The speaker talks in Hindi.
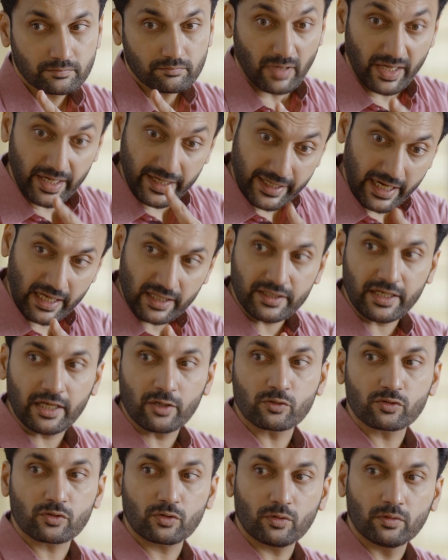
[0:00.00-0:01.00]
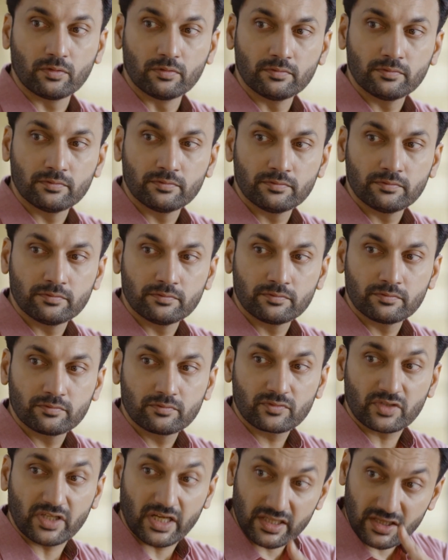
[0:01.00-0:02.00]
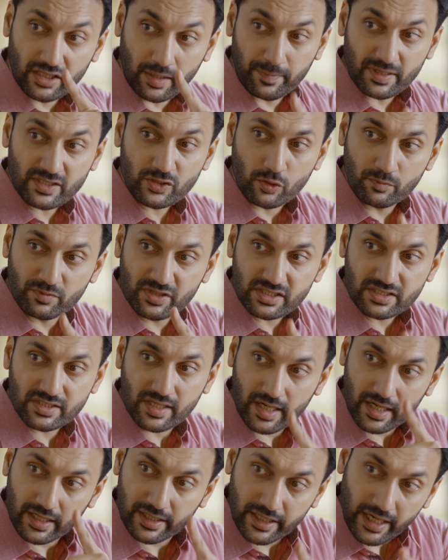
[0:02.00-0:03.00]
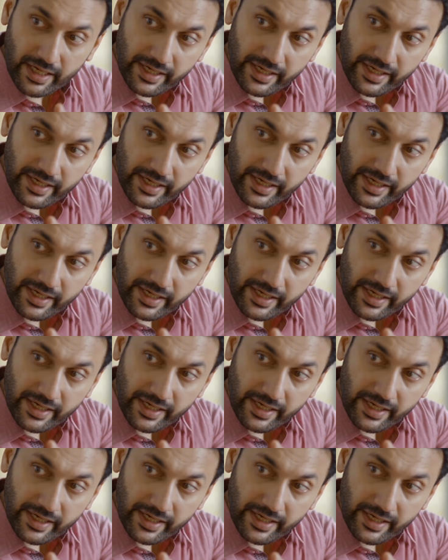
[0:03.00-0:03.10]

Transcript: मैंने कह दिया उसको कि तबस्सुम जिस तरह